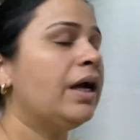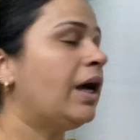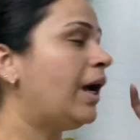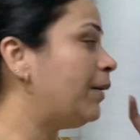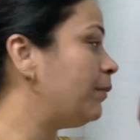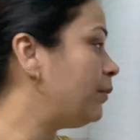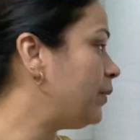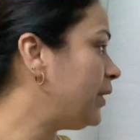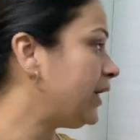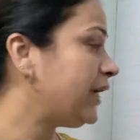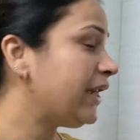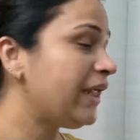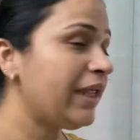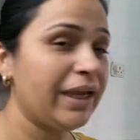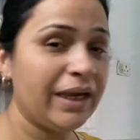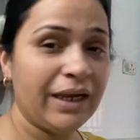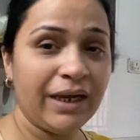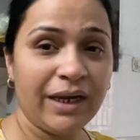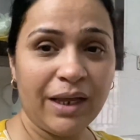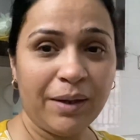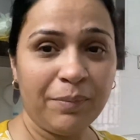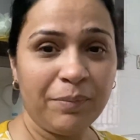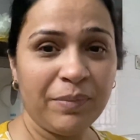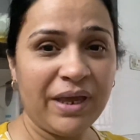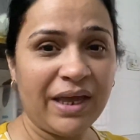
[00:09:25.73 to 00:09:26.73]
हमारे
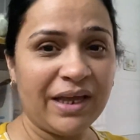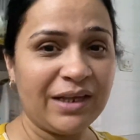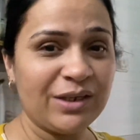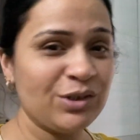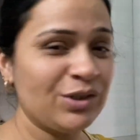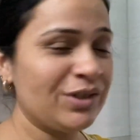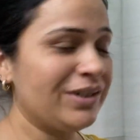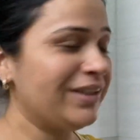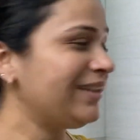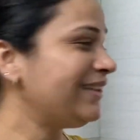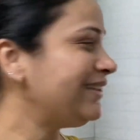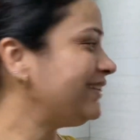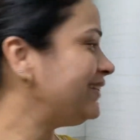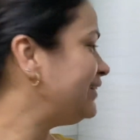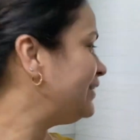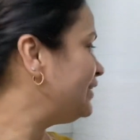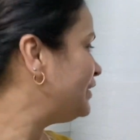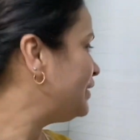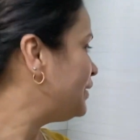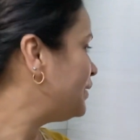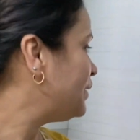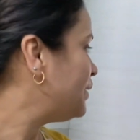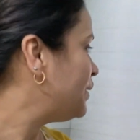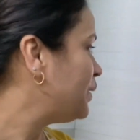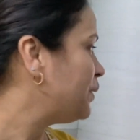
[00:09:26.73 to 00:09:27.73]
एरिया में एक्चुअली
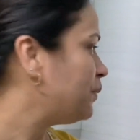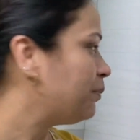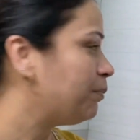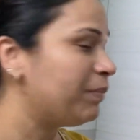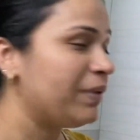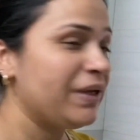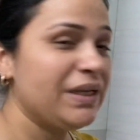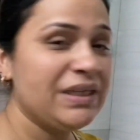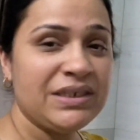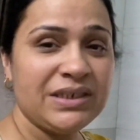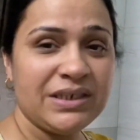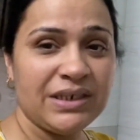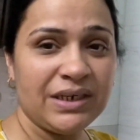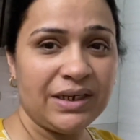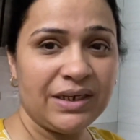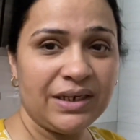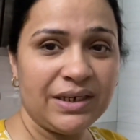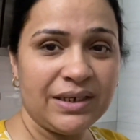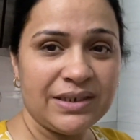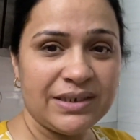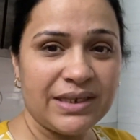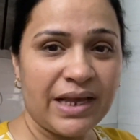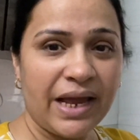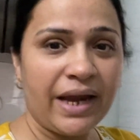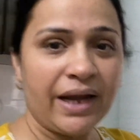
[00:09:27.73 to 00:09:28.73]
पीछे
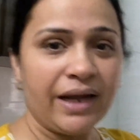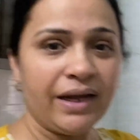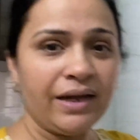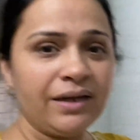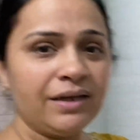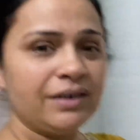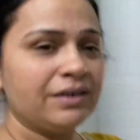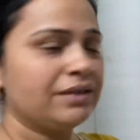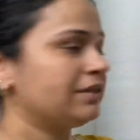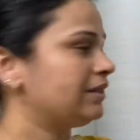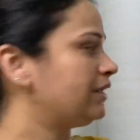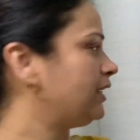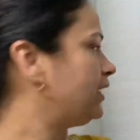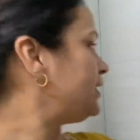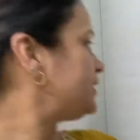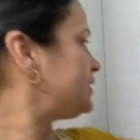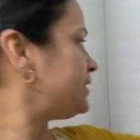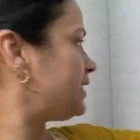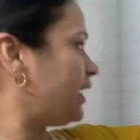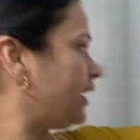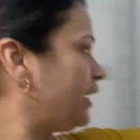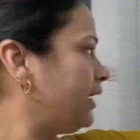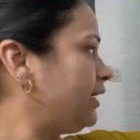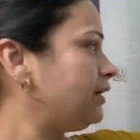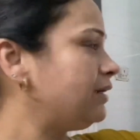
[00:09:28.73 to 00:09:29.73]
की साइड ये
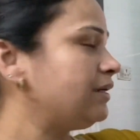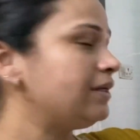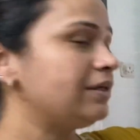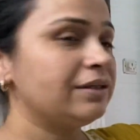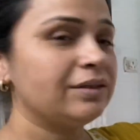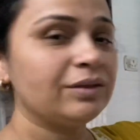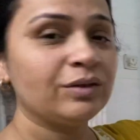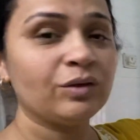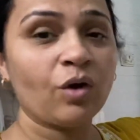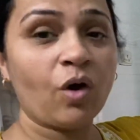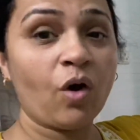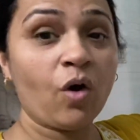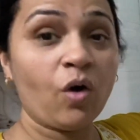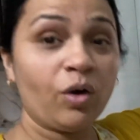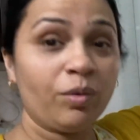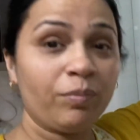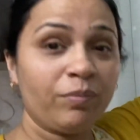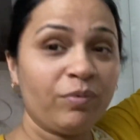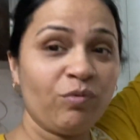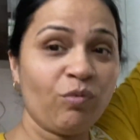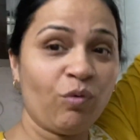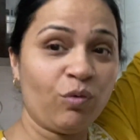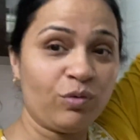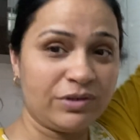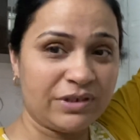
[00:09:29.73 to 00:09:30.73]
साइड और
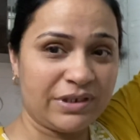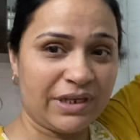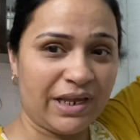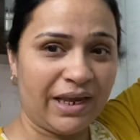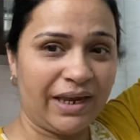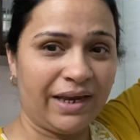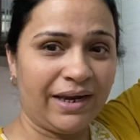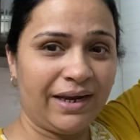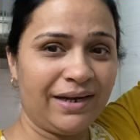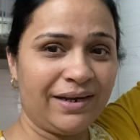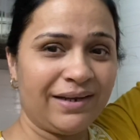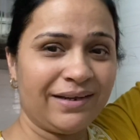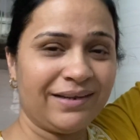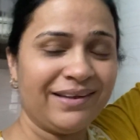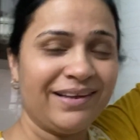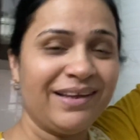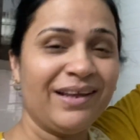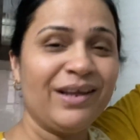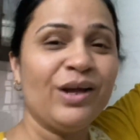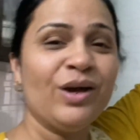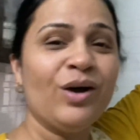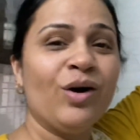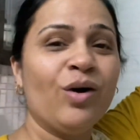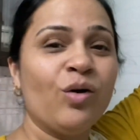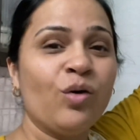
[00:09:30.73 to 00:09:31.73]
भी वो साइड
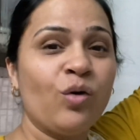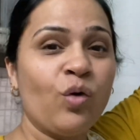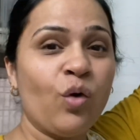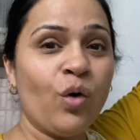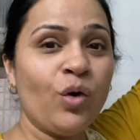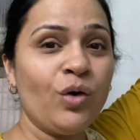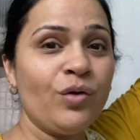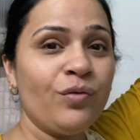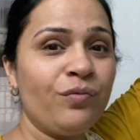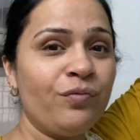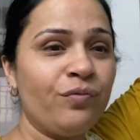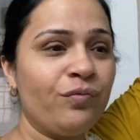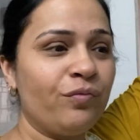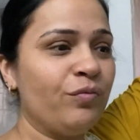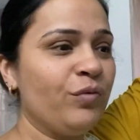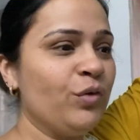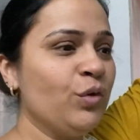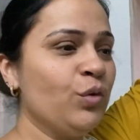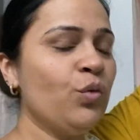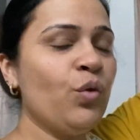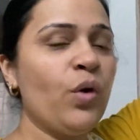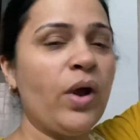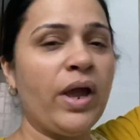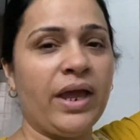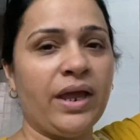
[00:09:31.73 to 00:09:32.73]
गोल्फ
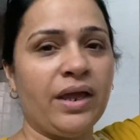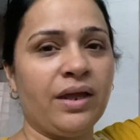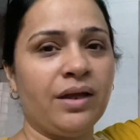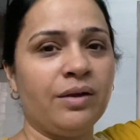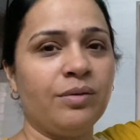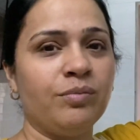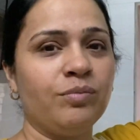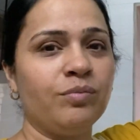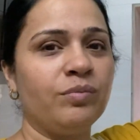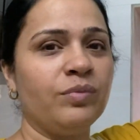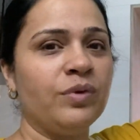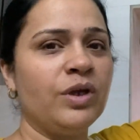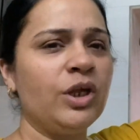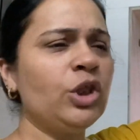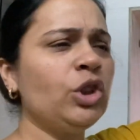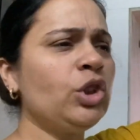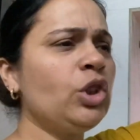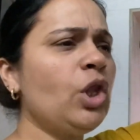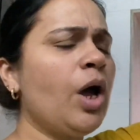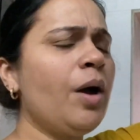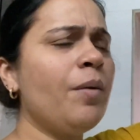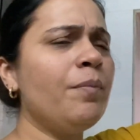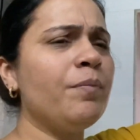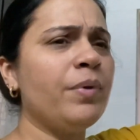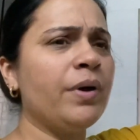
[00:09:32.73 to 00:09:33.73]
व्यू है
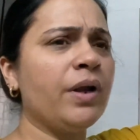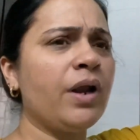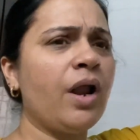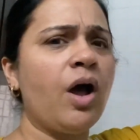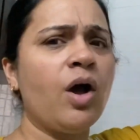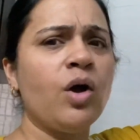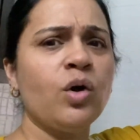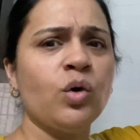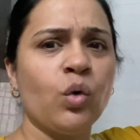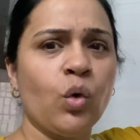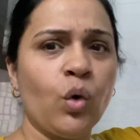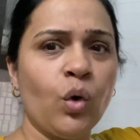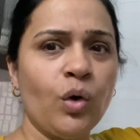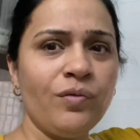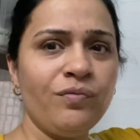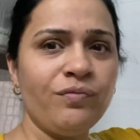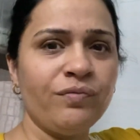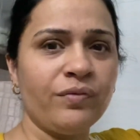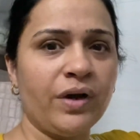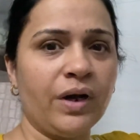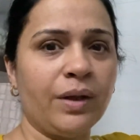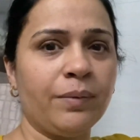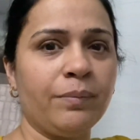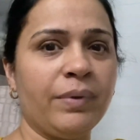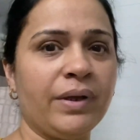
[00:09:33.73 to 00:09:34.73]
इतना बड़ा
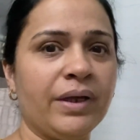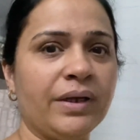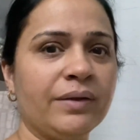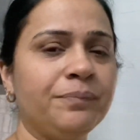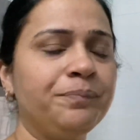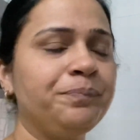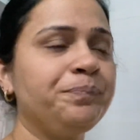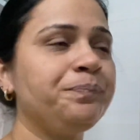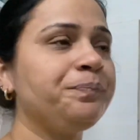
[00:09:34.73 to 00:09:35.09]
गोल्फ क्लब है